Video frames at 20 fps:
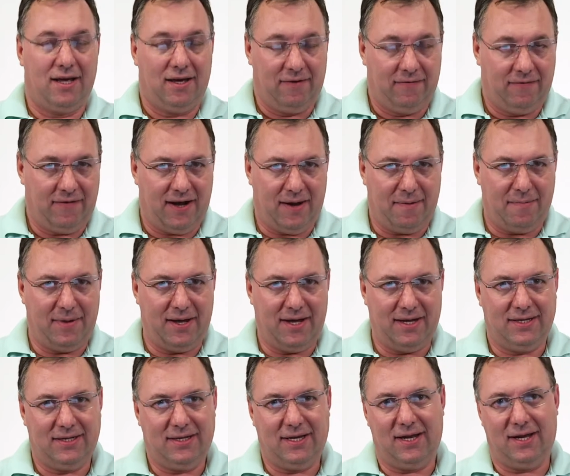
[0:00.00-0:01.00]

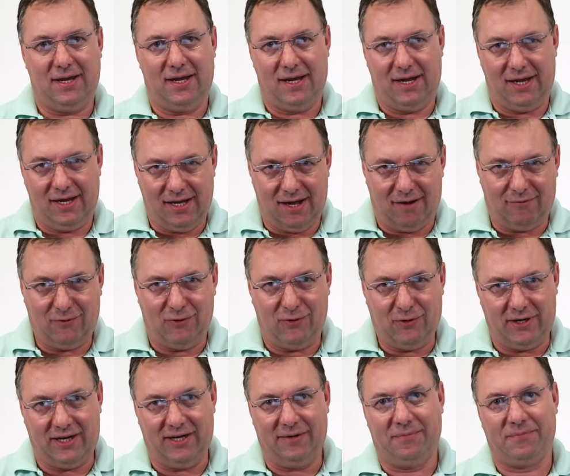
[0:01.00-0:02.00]
veramente i
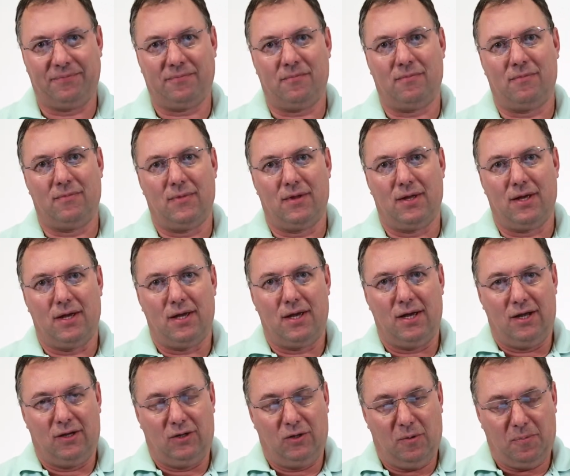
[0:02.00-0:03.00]
lavori
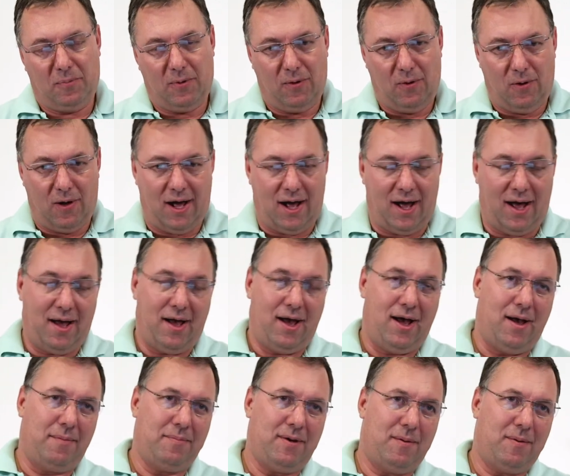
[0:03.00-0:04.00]
Dopo
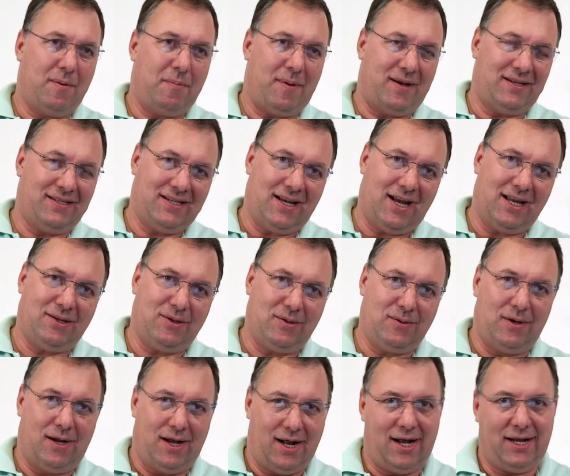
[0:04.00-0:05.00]
ah, abbiamo
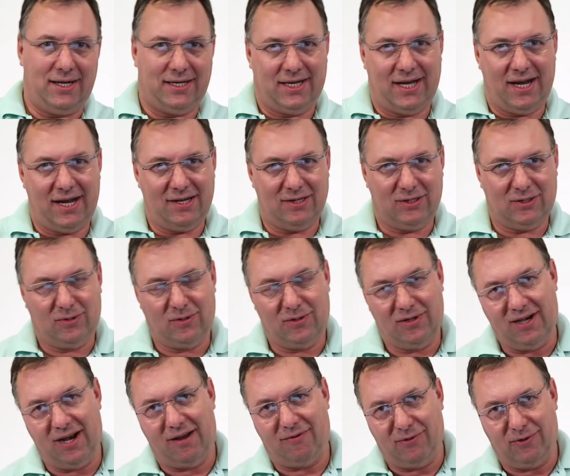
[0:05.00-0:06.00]
passato al testo
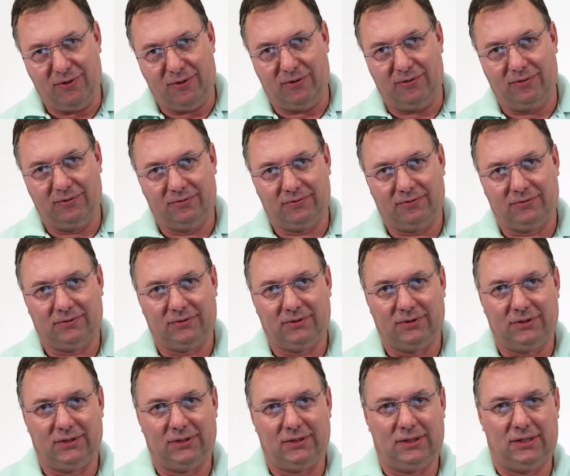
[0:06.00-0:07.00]
di lavoro.
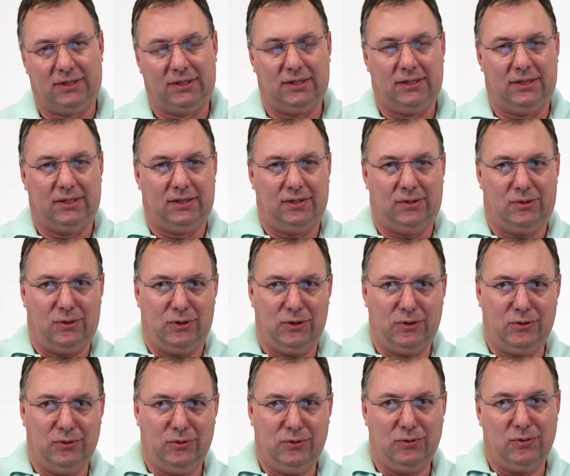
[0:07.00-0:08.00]

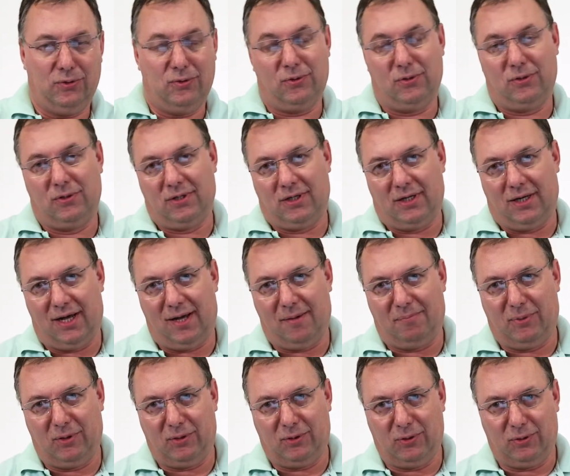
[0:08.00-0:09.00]
Ognuno ha
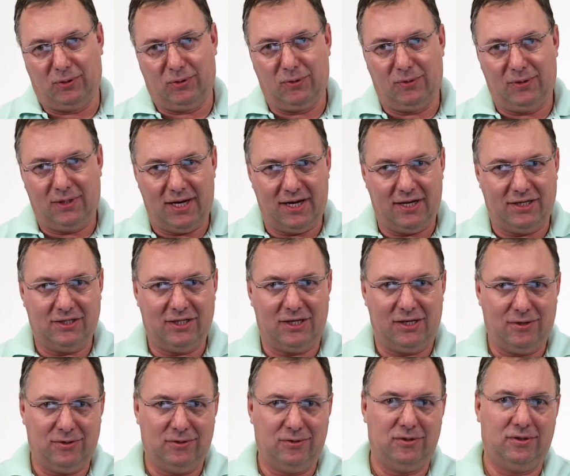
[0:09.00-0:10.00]
potuto
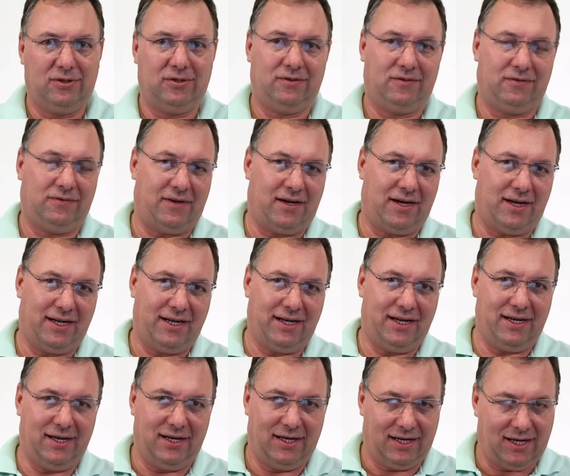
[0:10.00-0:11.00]
leggerlo,
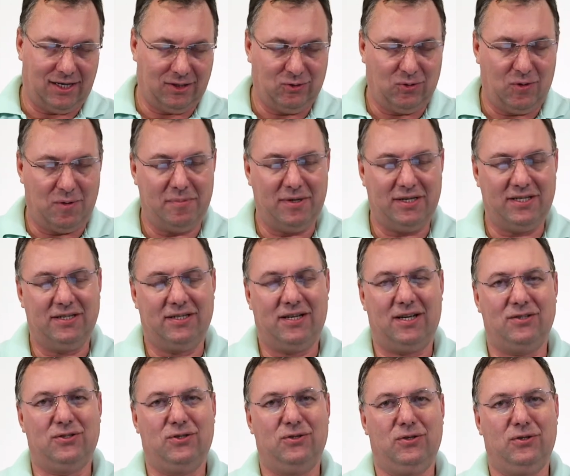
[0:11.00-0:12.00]
fare la sua
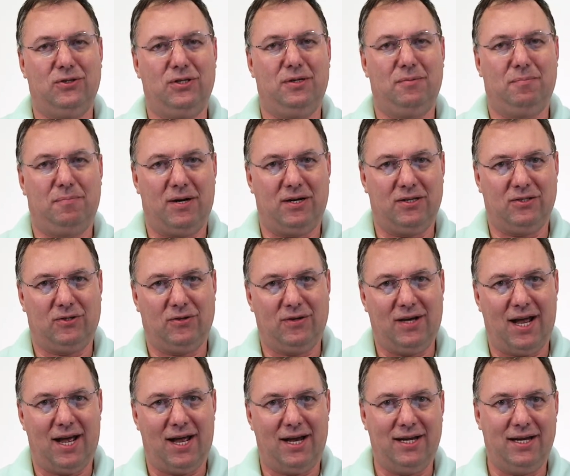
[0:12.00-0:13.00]
meditazione
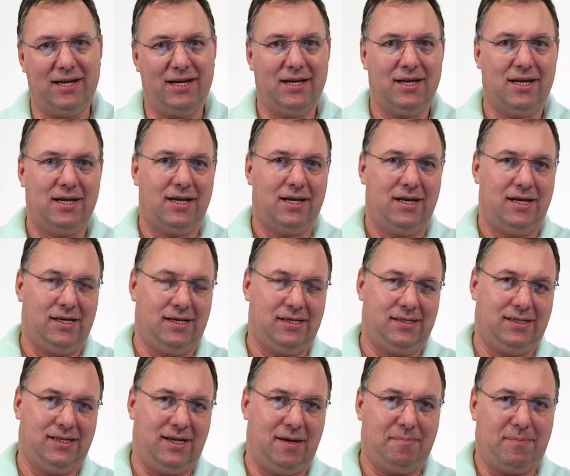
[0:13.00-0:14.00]
personale e
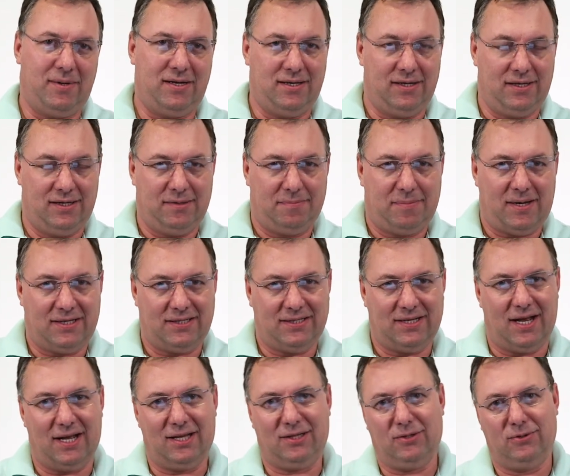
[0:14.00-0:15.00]
si è
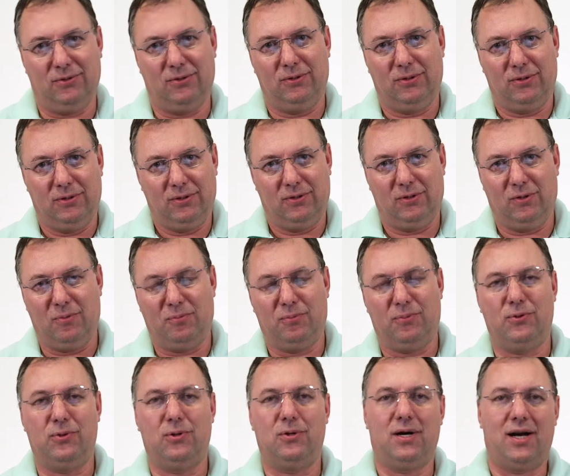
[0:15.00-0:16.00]
passato
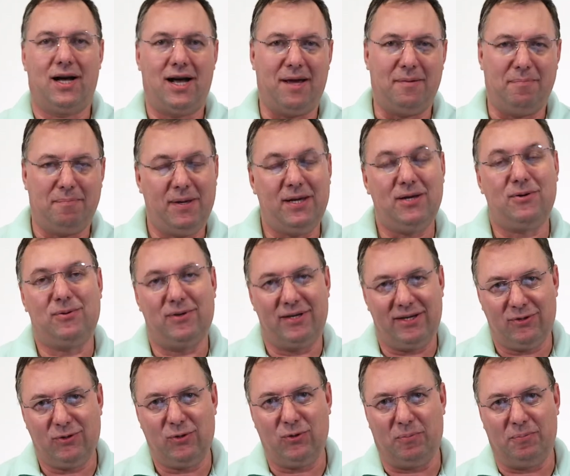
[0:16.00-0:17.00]
dopo ai piccoli
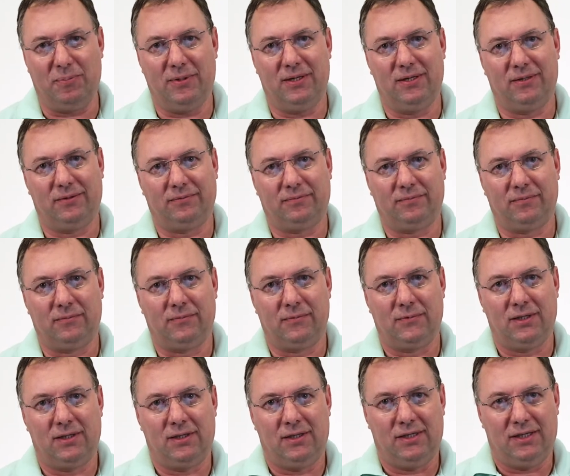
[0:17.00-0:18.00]
gruppi.
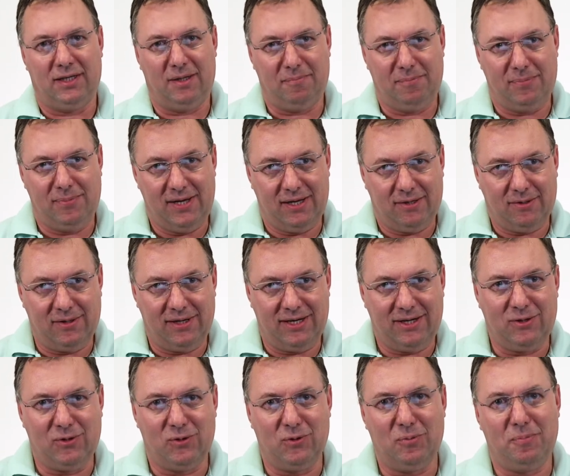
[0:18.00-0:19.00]
Nei piccoli
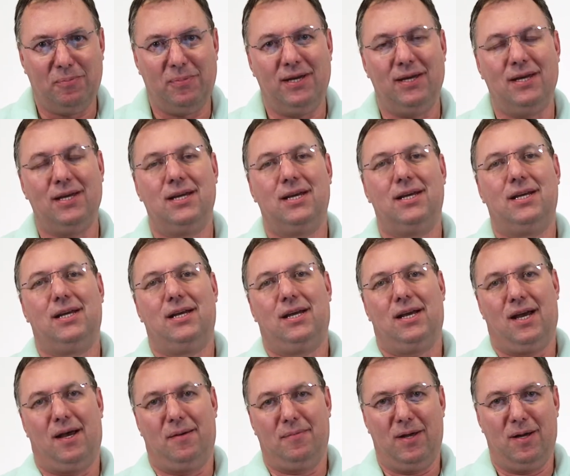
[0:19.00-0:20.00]
gruppi
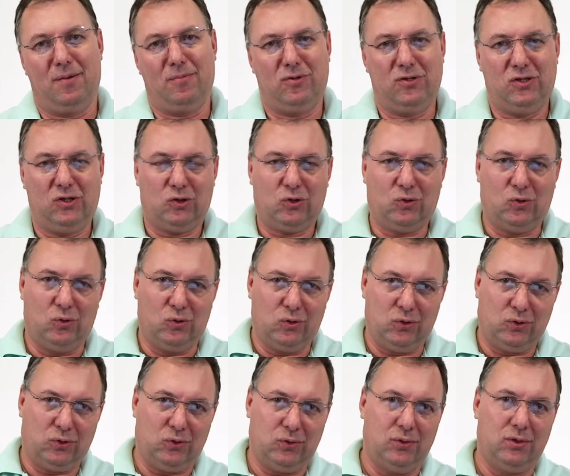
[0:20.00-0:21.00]
abbiamo
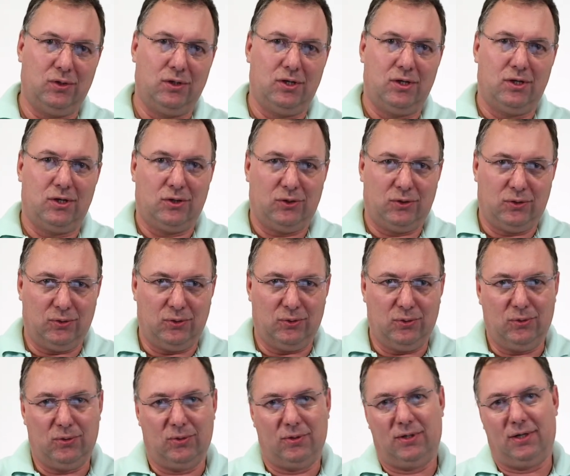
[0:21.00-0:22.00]
discusso
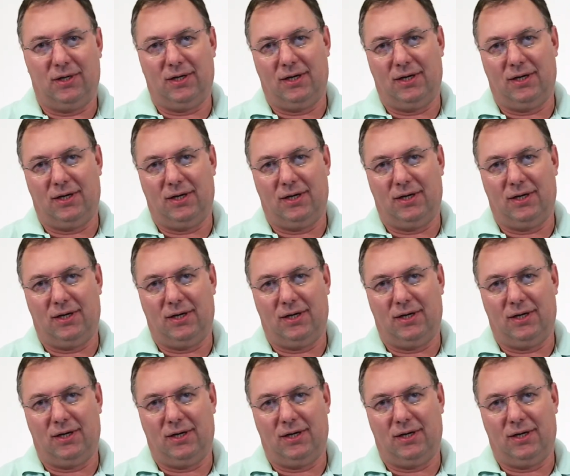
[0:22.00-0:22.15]
su